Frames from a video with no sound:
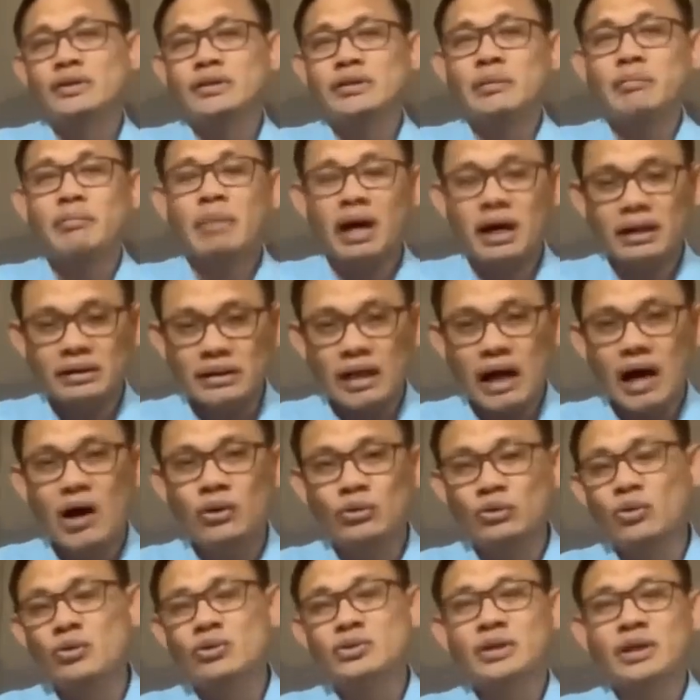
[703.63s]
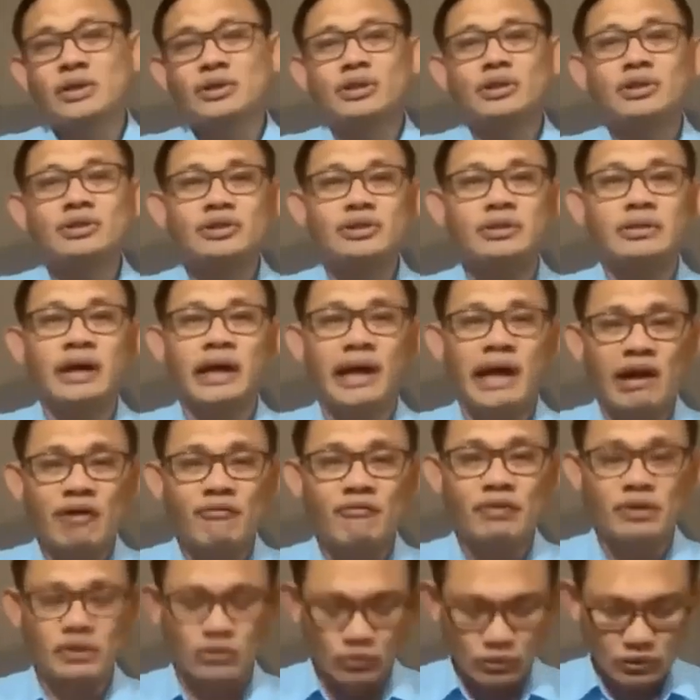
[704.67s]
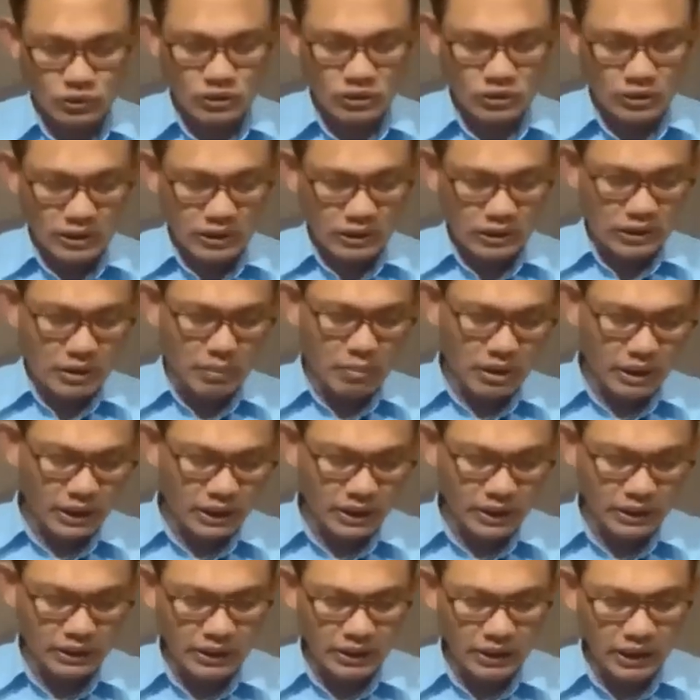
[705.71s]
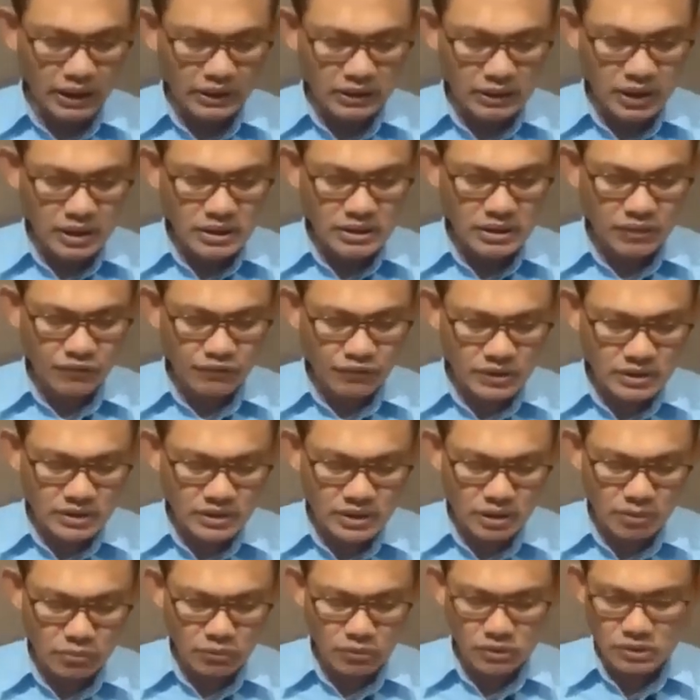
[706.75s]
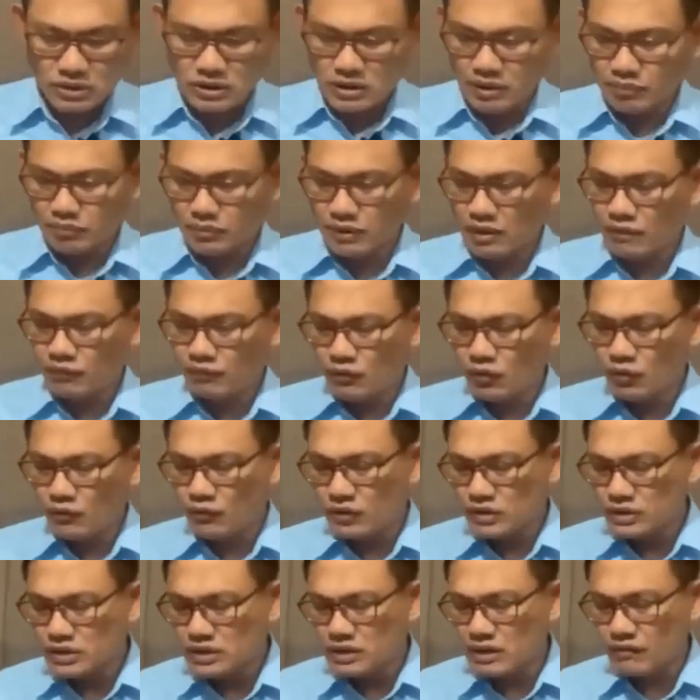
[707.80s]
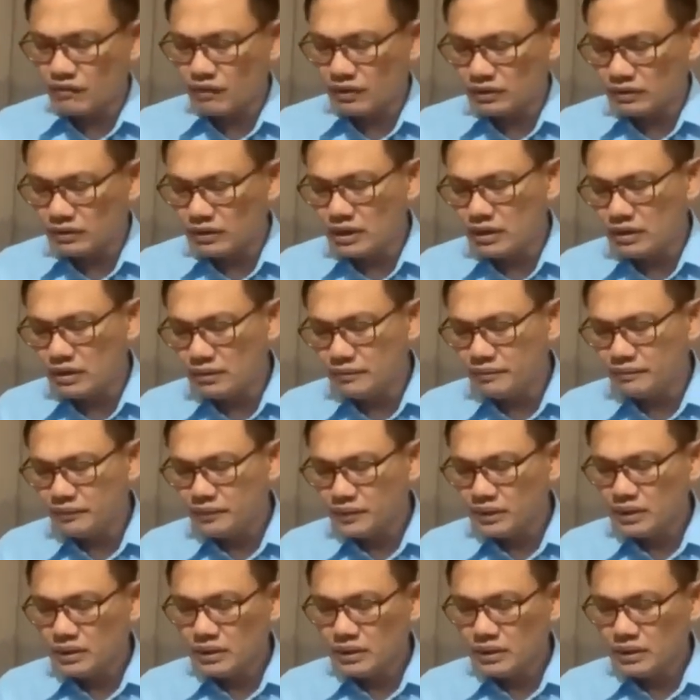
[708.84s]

sa mga tao doon sa church ng Ephesus na makikita natin sa 1 Timothy chapter 4 verse 17